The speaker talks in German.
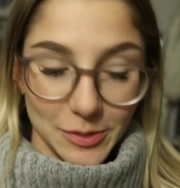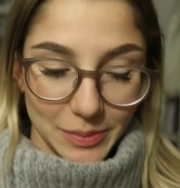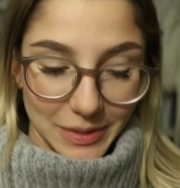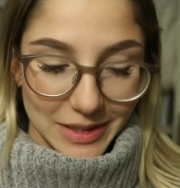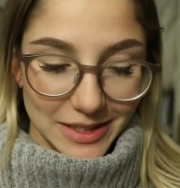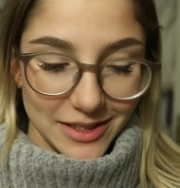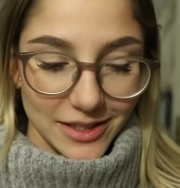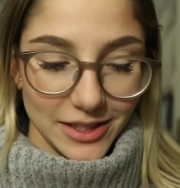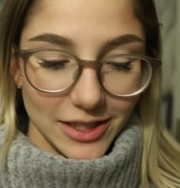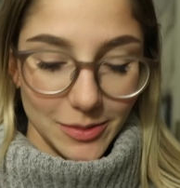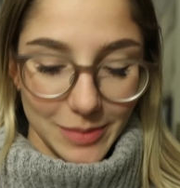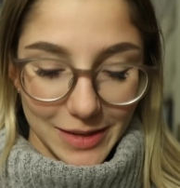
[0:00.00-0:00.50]
ich bei
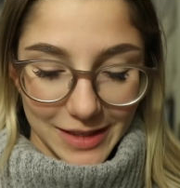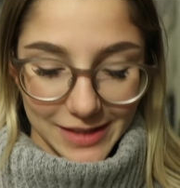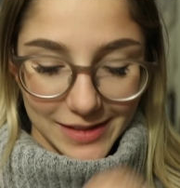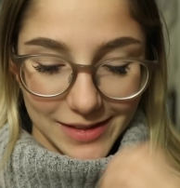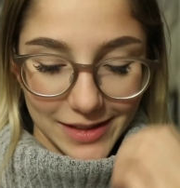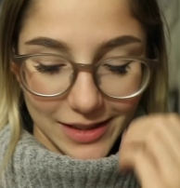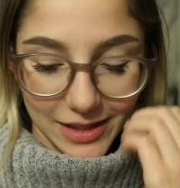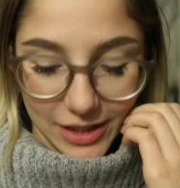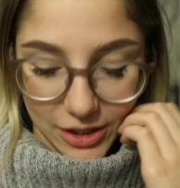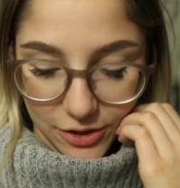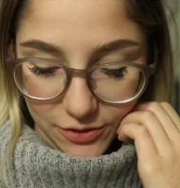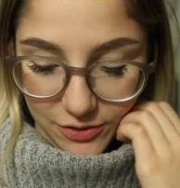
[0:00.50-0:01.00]
TK Max
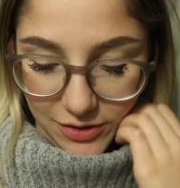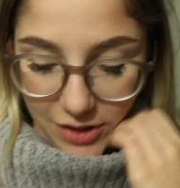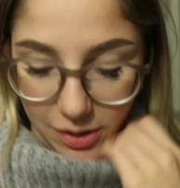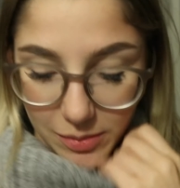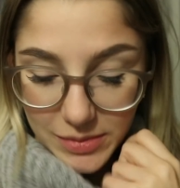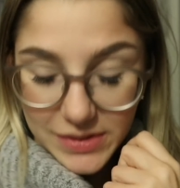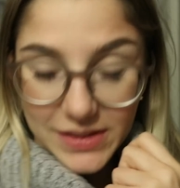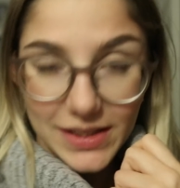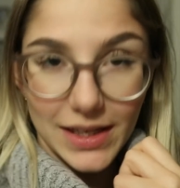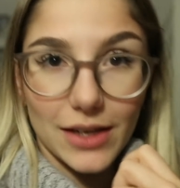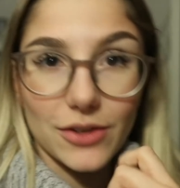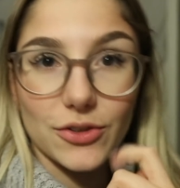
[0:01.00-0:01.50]
gekauft
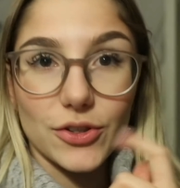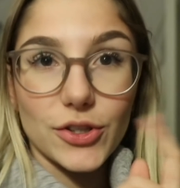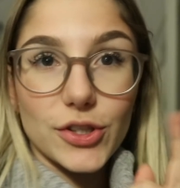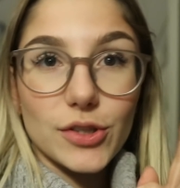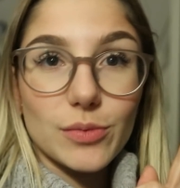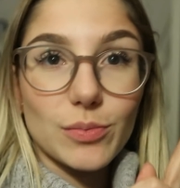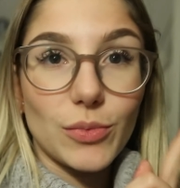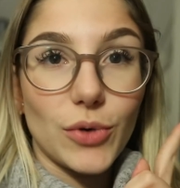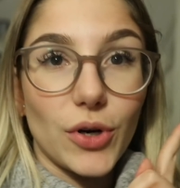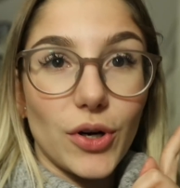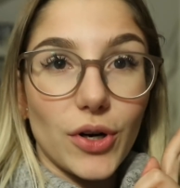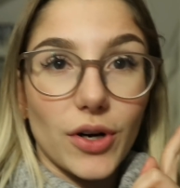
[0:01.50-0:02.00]
habe, zeige ich
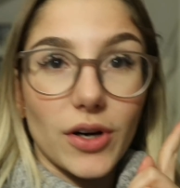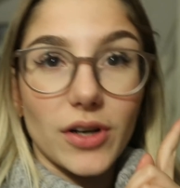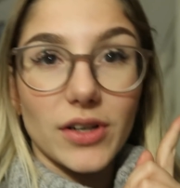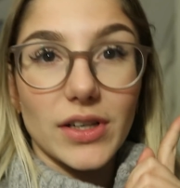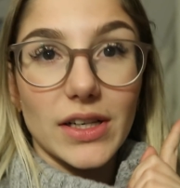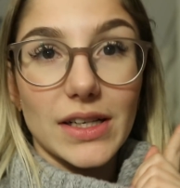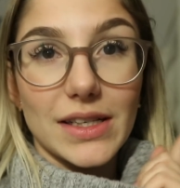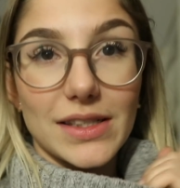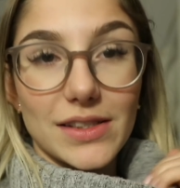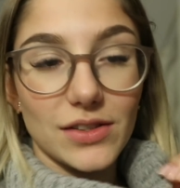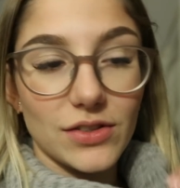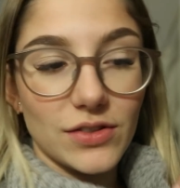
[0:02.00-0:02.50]
euch morgen,
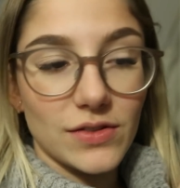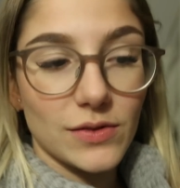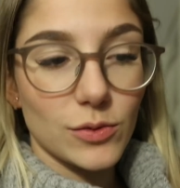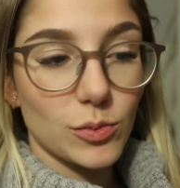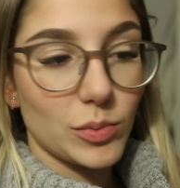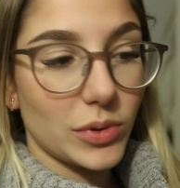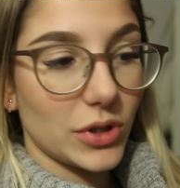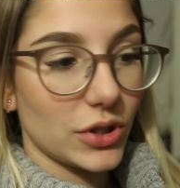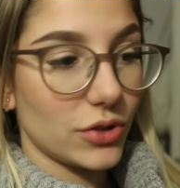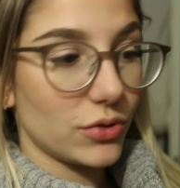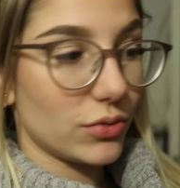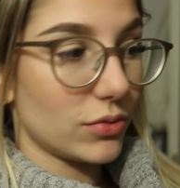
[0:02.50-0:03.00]
denn es ist
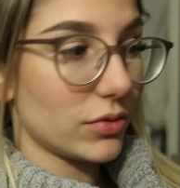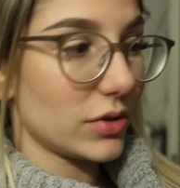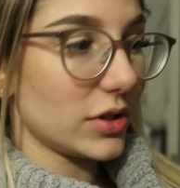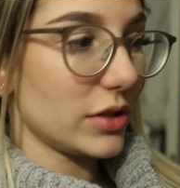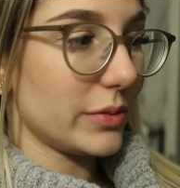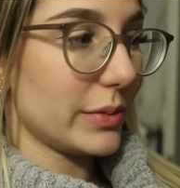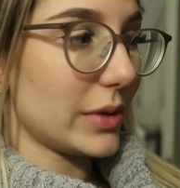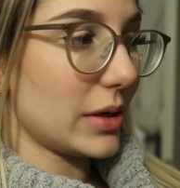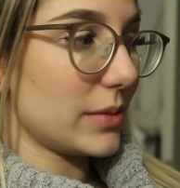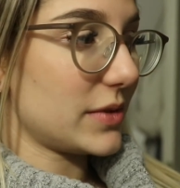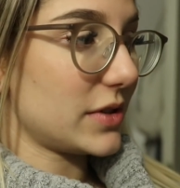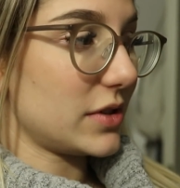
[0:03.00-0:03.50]
super dunkel
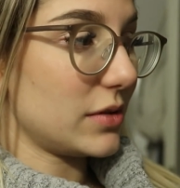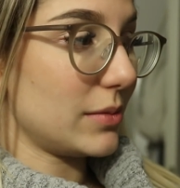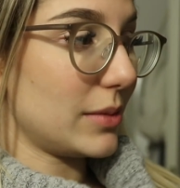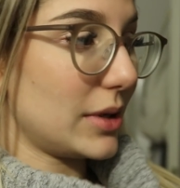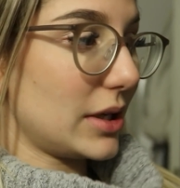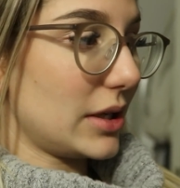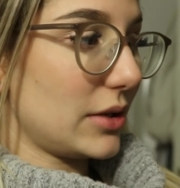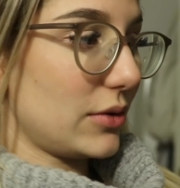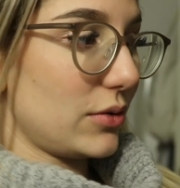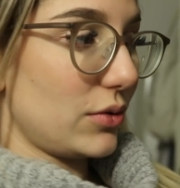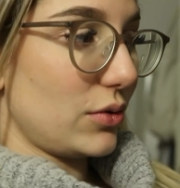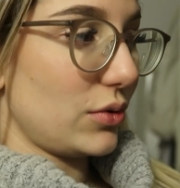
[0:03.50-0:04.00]
in meinem
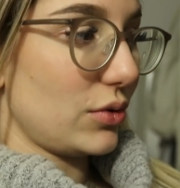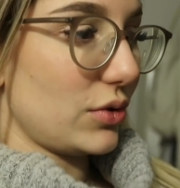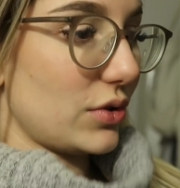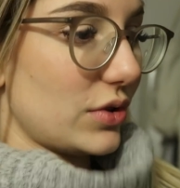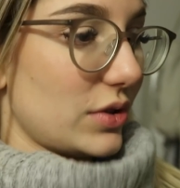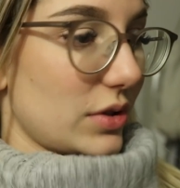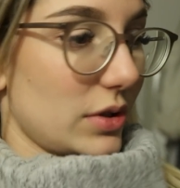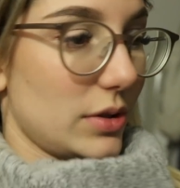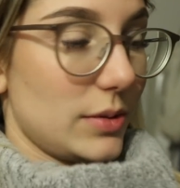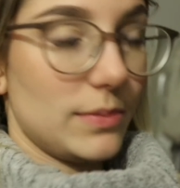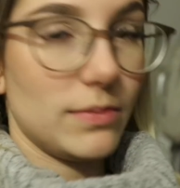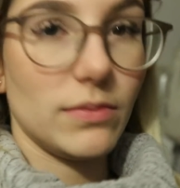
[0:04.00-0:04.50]
Zimmer
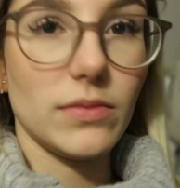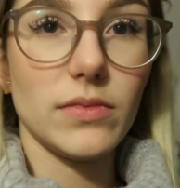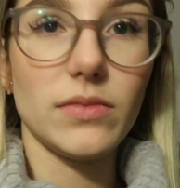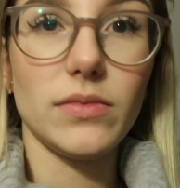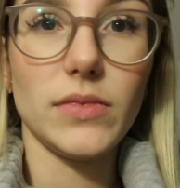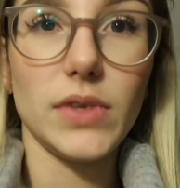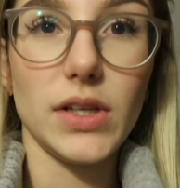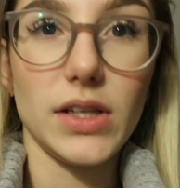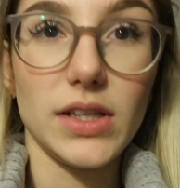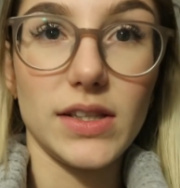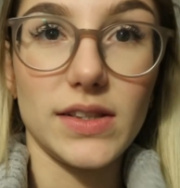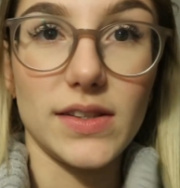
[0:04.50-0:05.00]
und ähm,
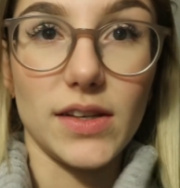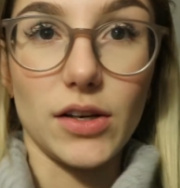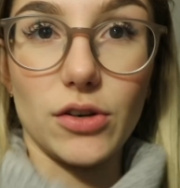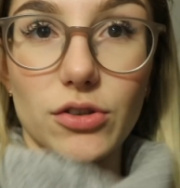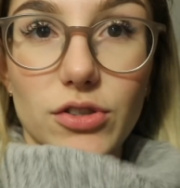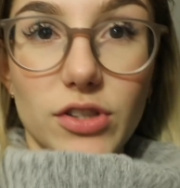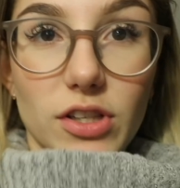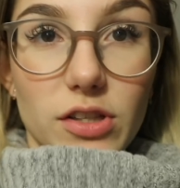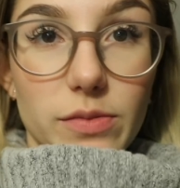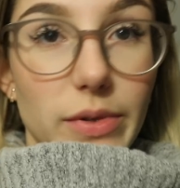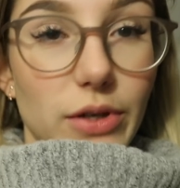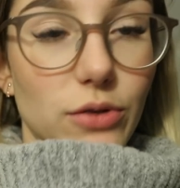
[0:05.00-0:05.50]
ich zeige
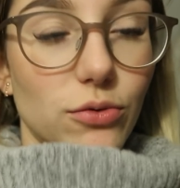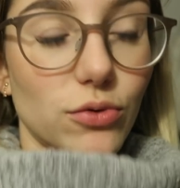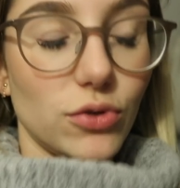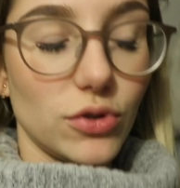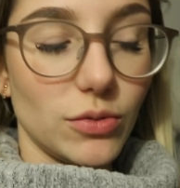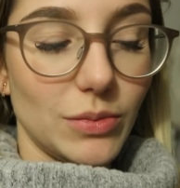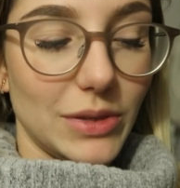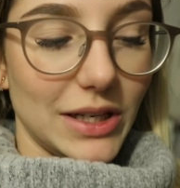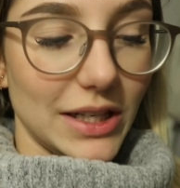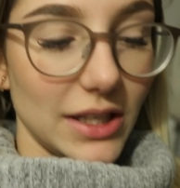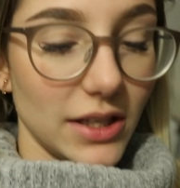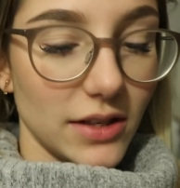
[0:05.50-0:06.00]
euch das bei
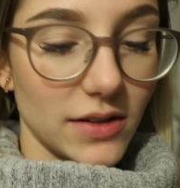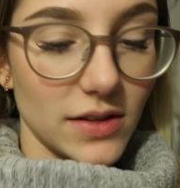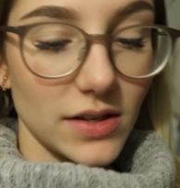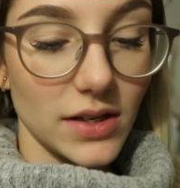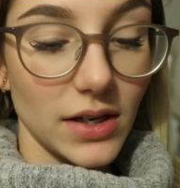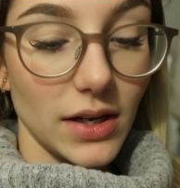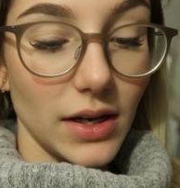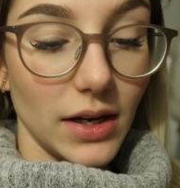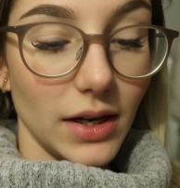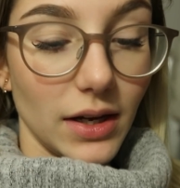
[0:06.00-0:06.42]
gutem Licht.